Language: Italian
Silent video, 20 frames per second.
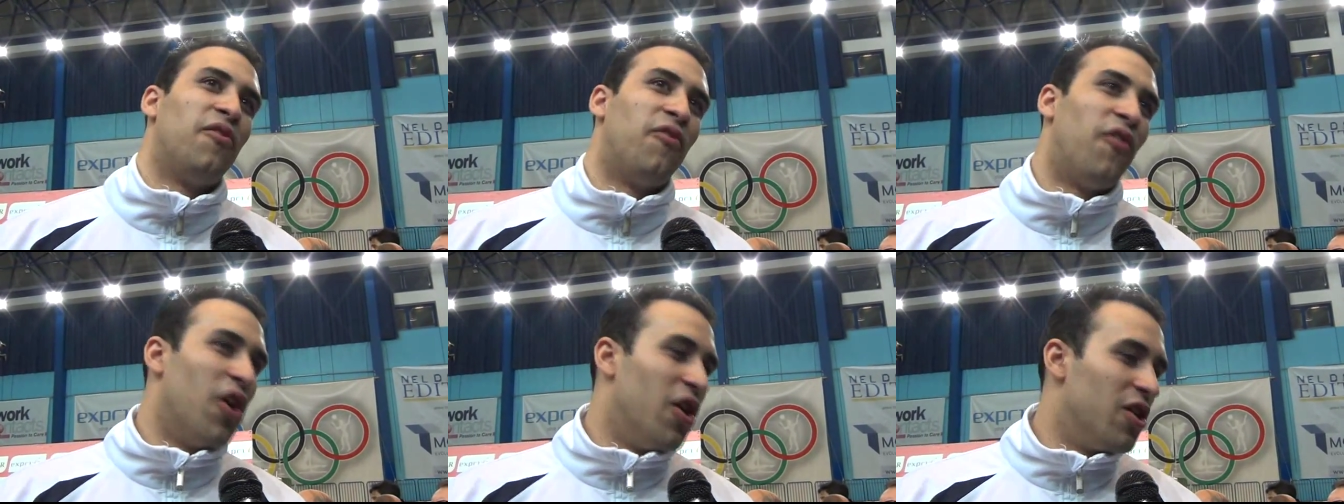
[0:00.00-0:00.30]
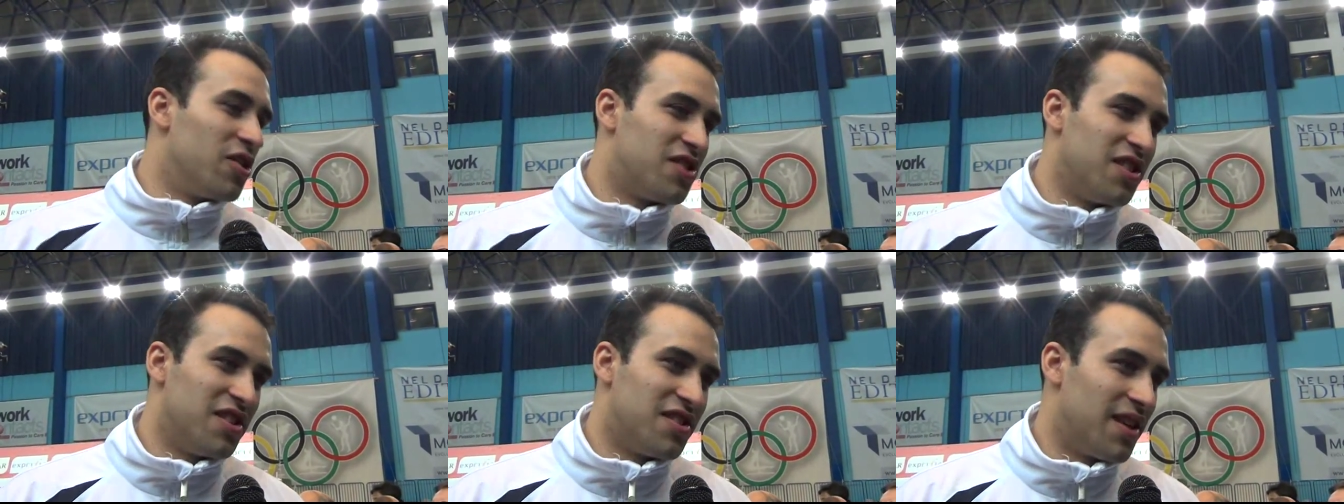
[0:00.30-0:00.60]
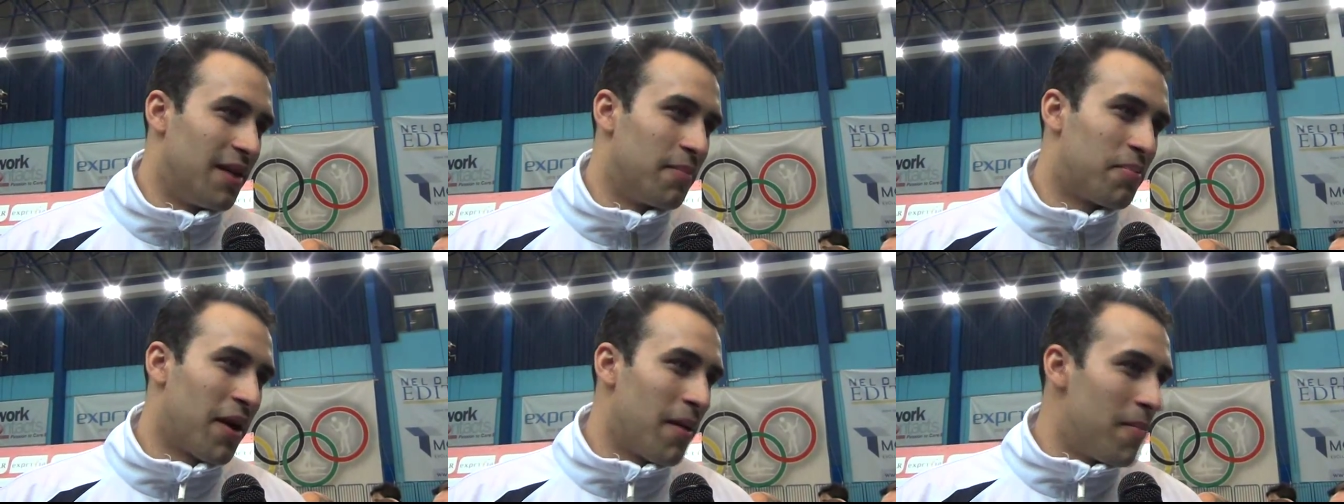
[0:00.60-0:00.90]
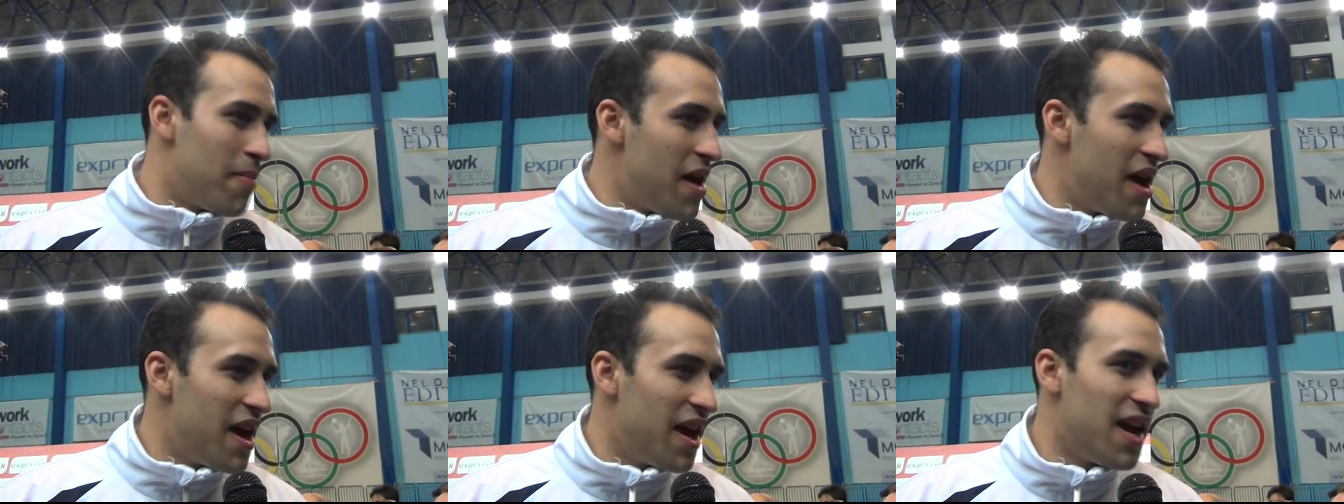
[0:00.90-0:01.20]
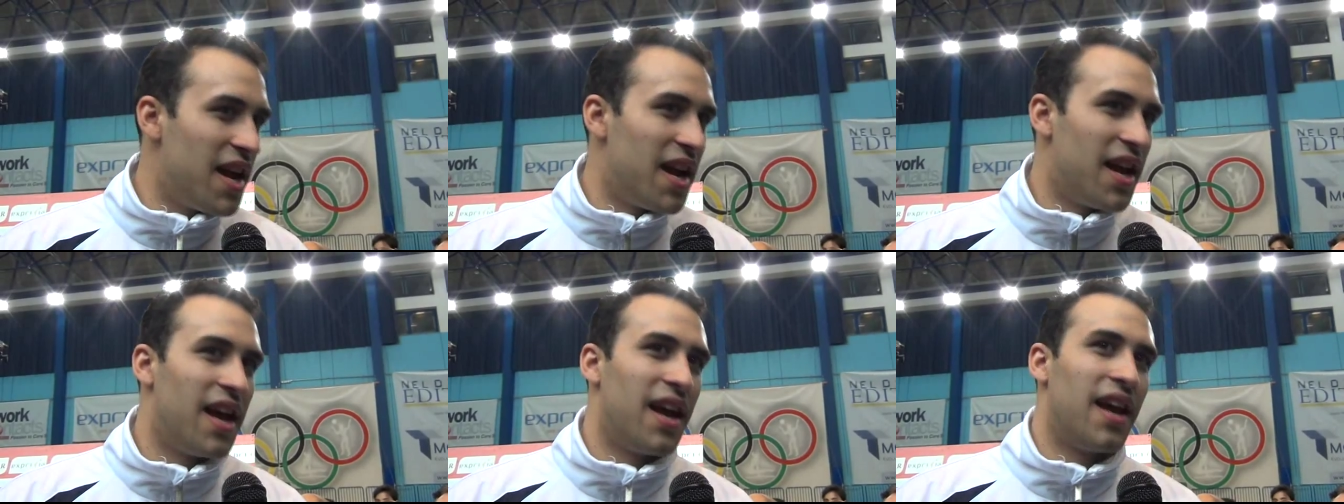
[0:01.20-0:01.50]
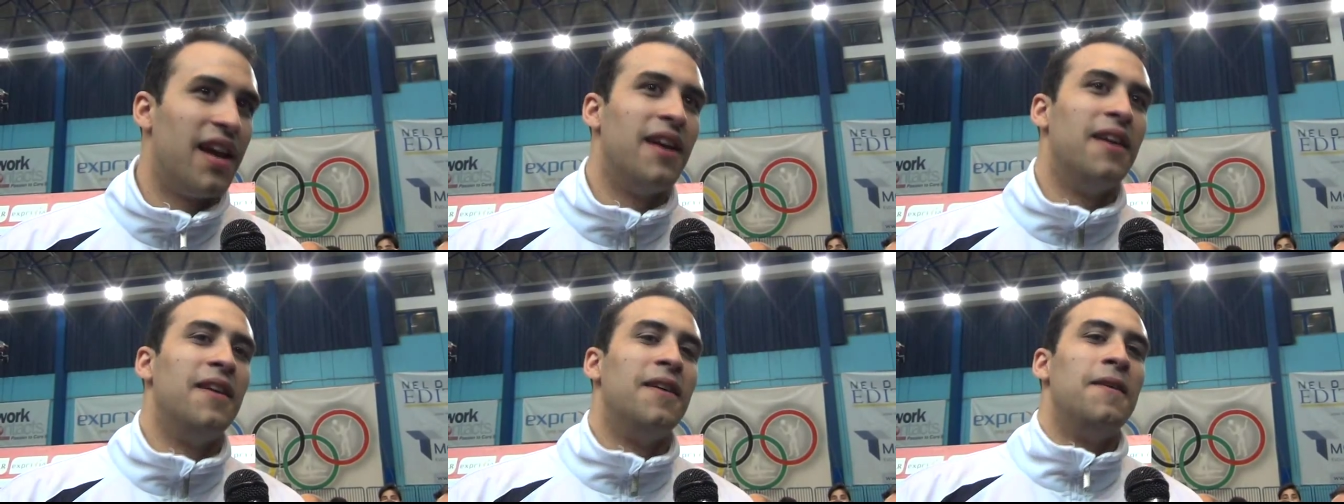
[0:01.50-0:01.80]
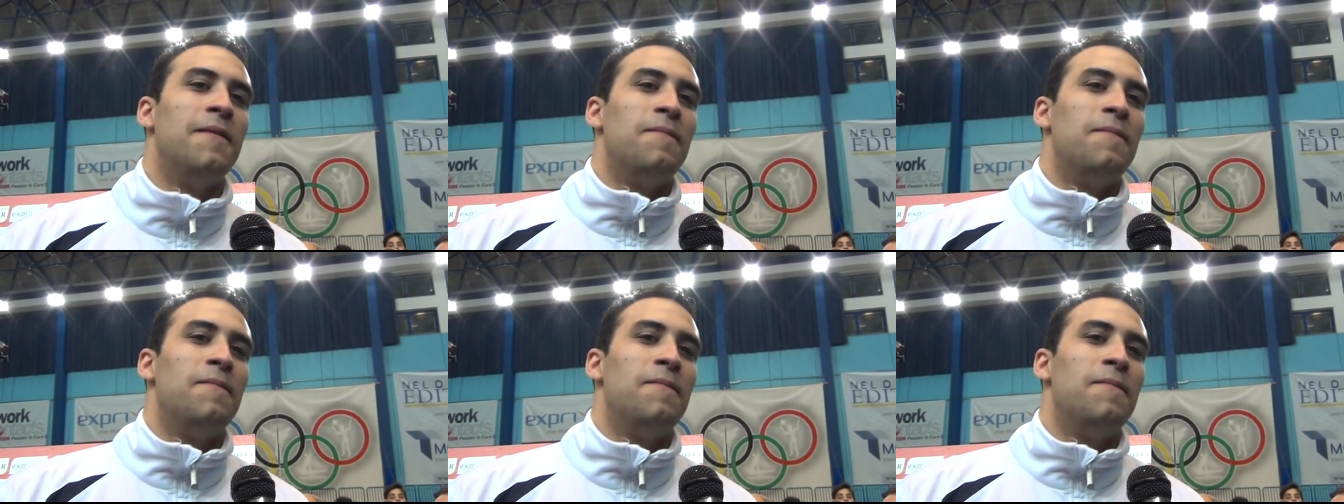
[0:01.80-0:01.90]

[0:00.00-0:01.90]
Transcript: tifosi sempre bene,